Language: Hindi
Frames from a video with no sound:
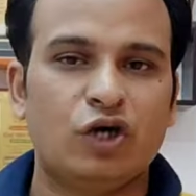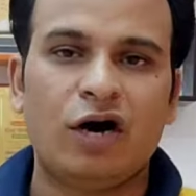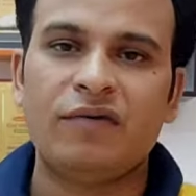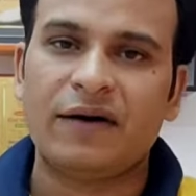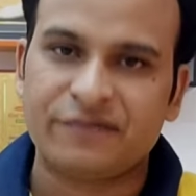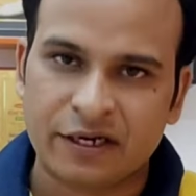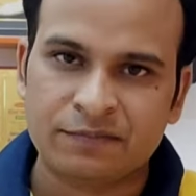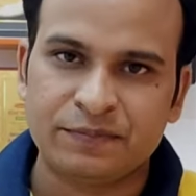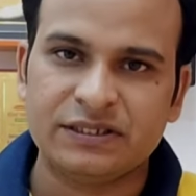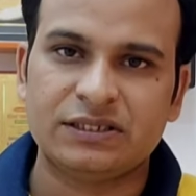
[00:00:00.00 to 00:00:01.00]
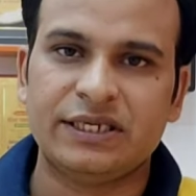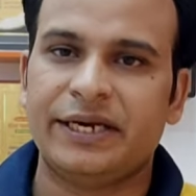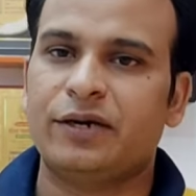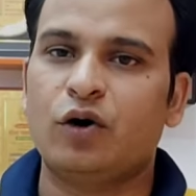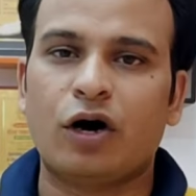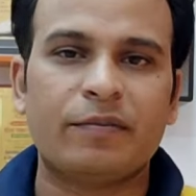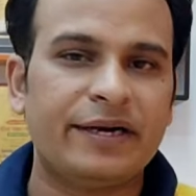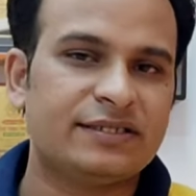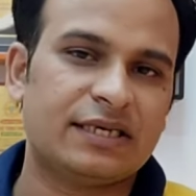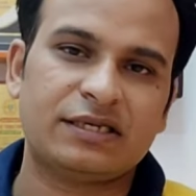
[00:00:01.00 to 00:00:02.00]
जॉब आफ्टर बीसीए
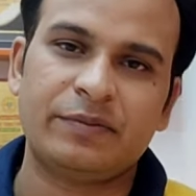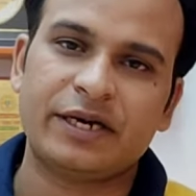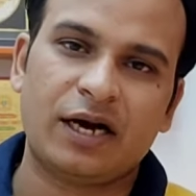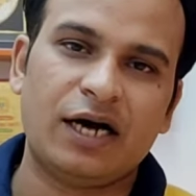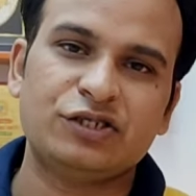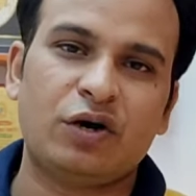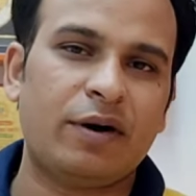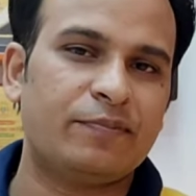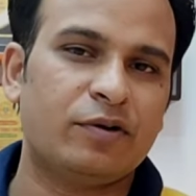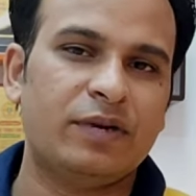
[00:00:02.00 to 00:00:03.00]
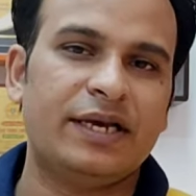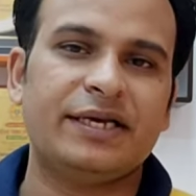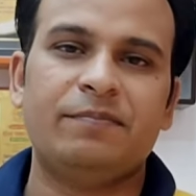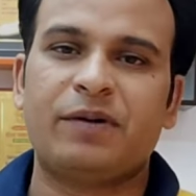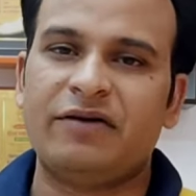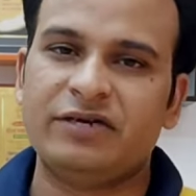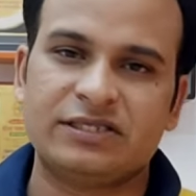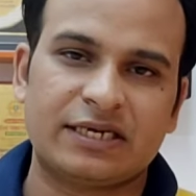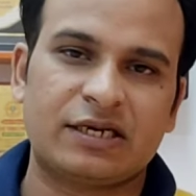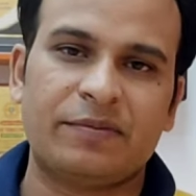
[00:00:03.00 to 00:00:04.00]
गवर्नमेंट सेक्टर में कहा जॉब आपको मिलेगी प्राइवेट
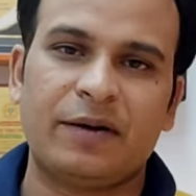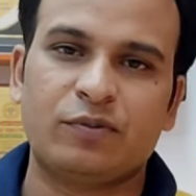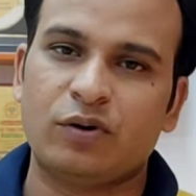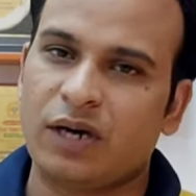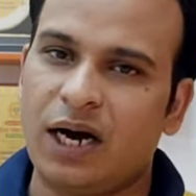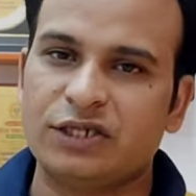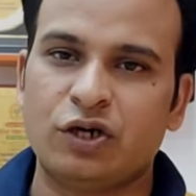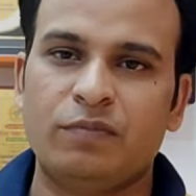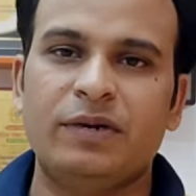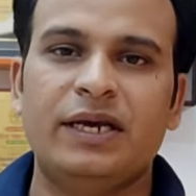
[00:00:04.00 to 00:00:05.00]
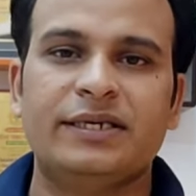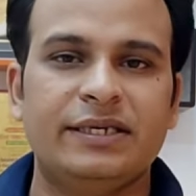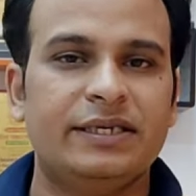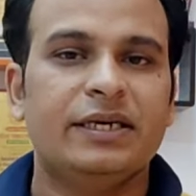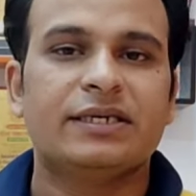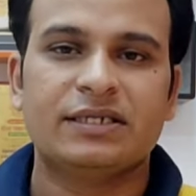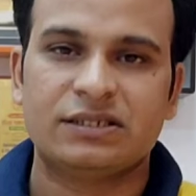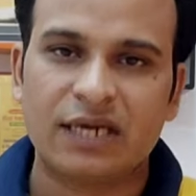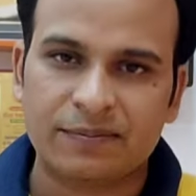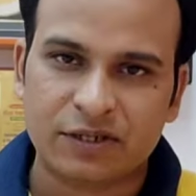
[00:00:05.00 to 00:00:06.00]
सेक्टर में आपको कहा जॉब मिलेगी
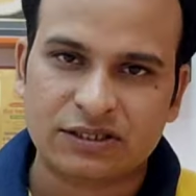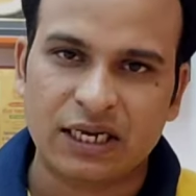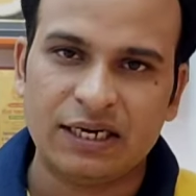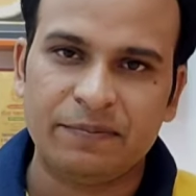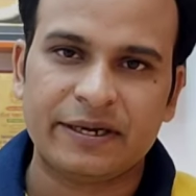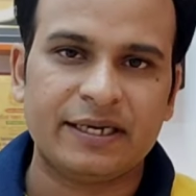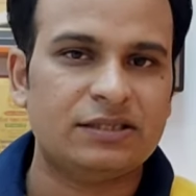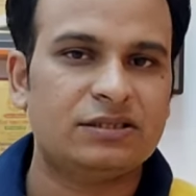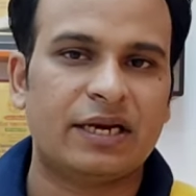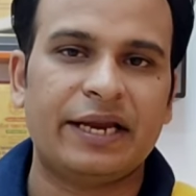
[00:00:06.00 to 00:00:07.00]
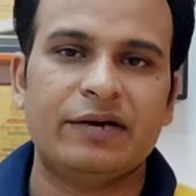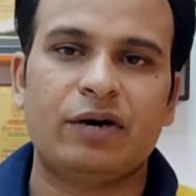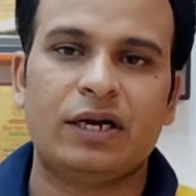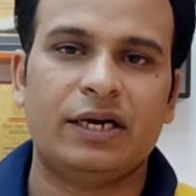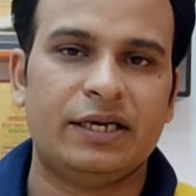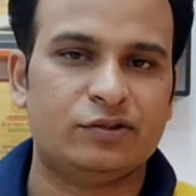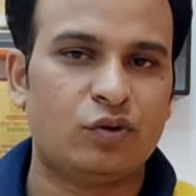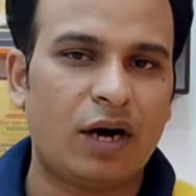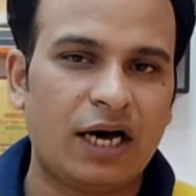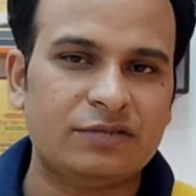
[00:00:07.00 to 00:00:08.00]
कितना आपका सैलरी पैकेज रहने वाला है
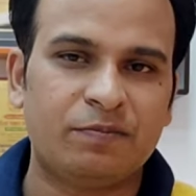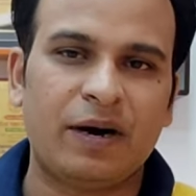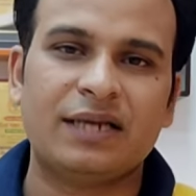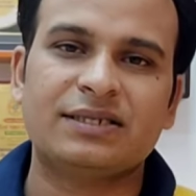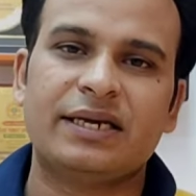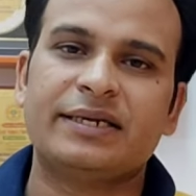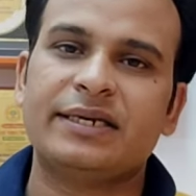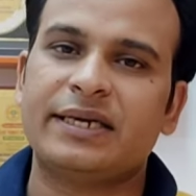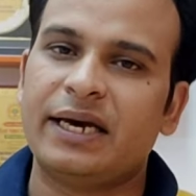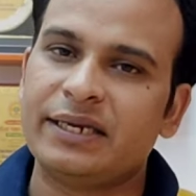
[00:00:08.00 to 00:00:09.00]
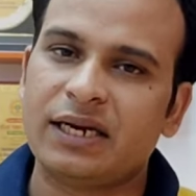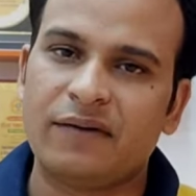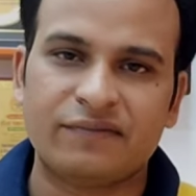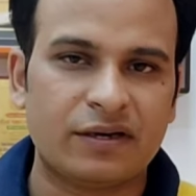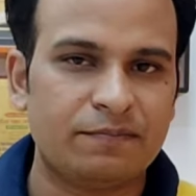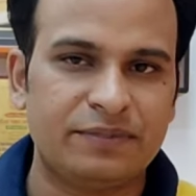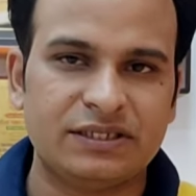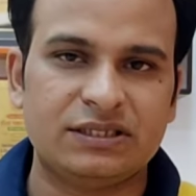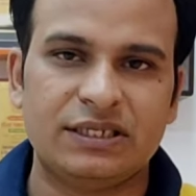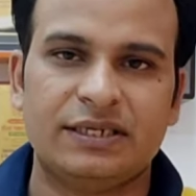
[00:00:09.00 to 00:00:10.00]
तो आज बात करेंगे कैरियर आफ्टर
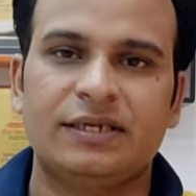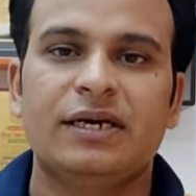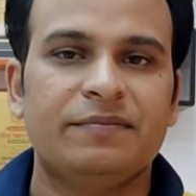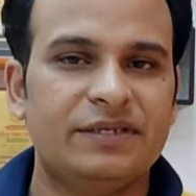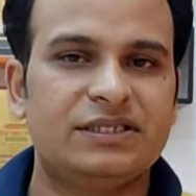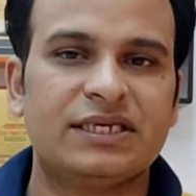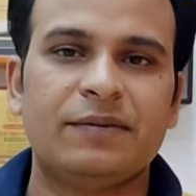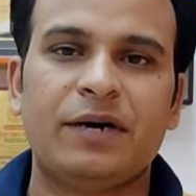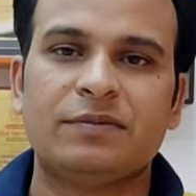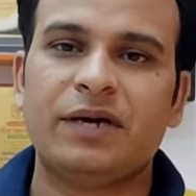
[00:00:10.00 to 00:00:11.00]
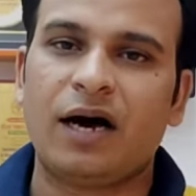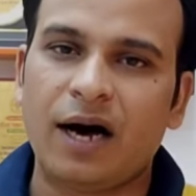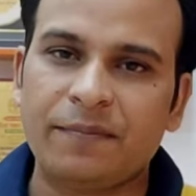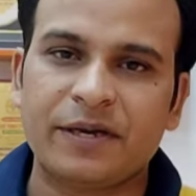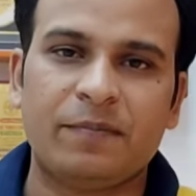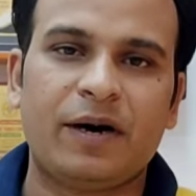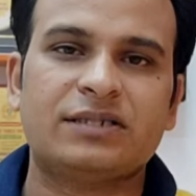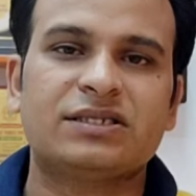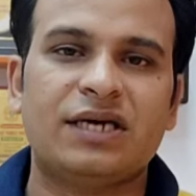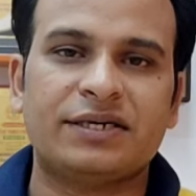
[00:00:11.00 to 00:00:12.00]
बीसीए बीसीए के बाद में आपके
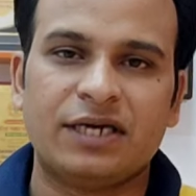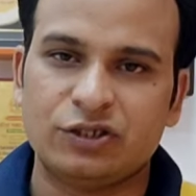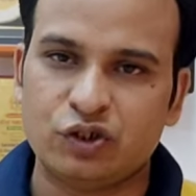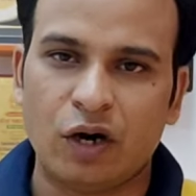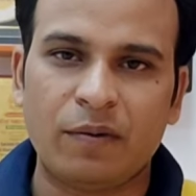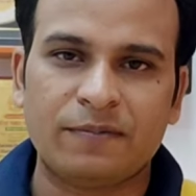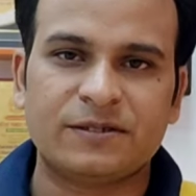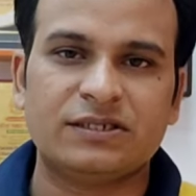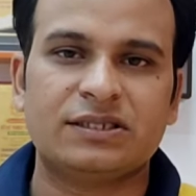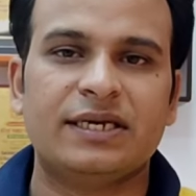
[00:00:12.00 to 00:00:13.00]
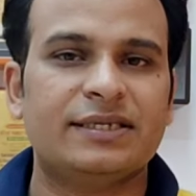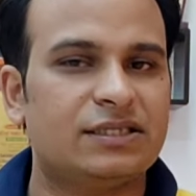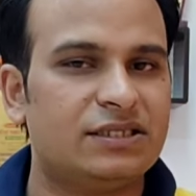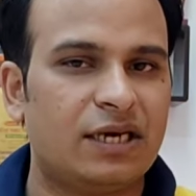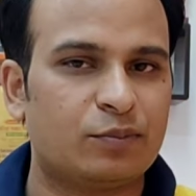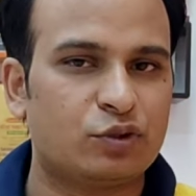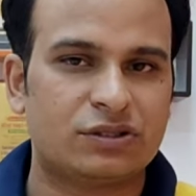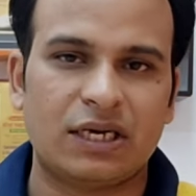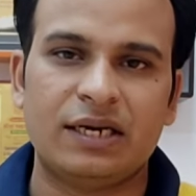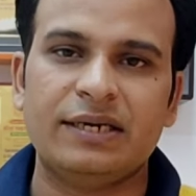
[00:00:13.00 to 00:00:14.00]
पास क्या क्या जॉब ऑप्शंस हैं कितनी आपको
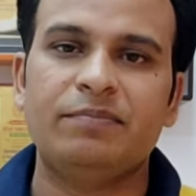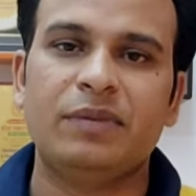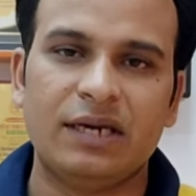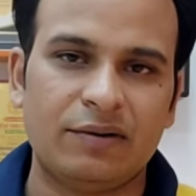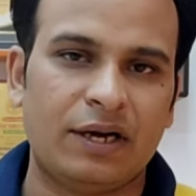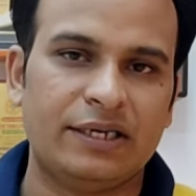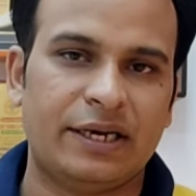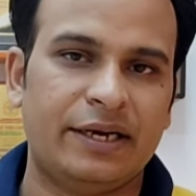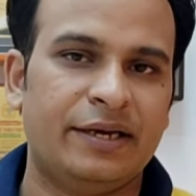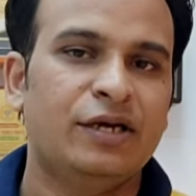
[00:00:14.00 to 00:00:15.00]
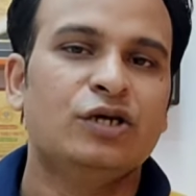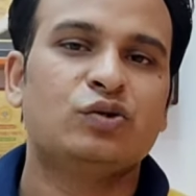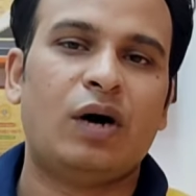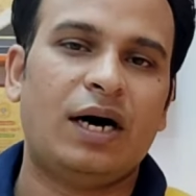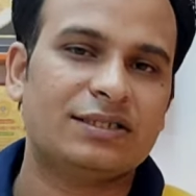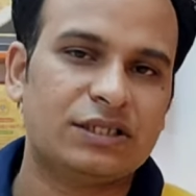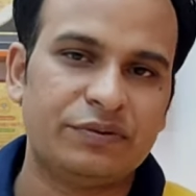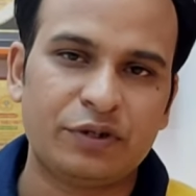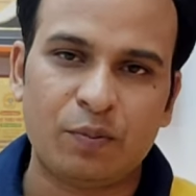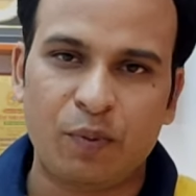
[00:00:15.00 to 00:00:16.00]
सैलरी मिलने वाली है तो आज की
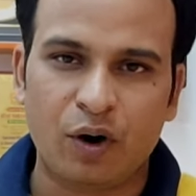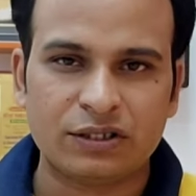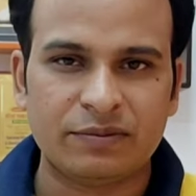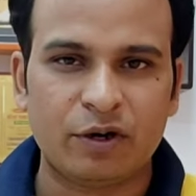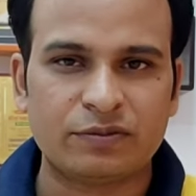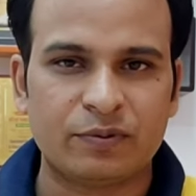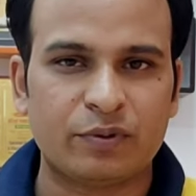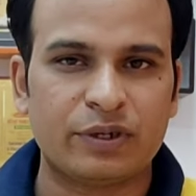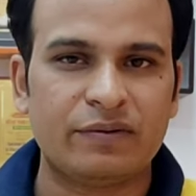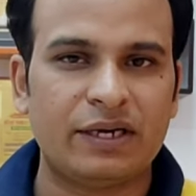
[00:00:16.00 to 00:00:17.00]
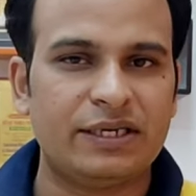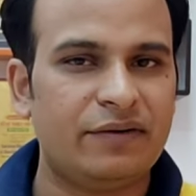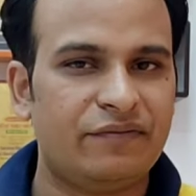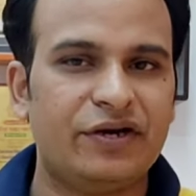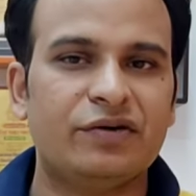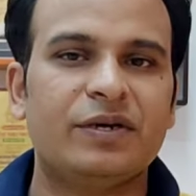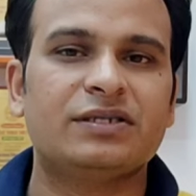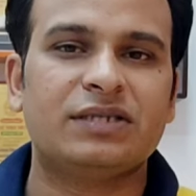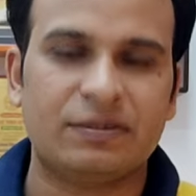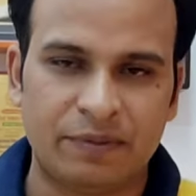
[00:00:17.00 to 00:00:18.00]
वीडियो बहुत ही महत्वपूर्ण होने वाली है वीडियो में
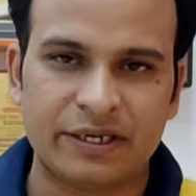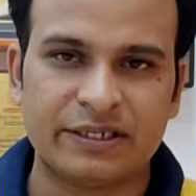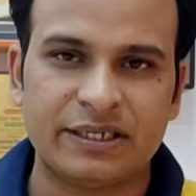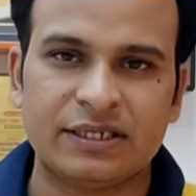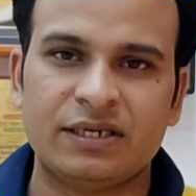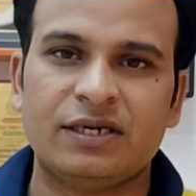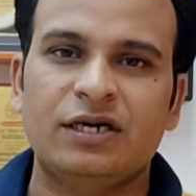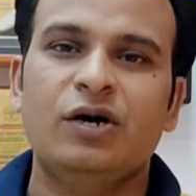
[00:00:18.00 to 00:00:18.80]
अंत तक बने रहिएगा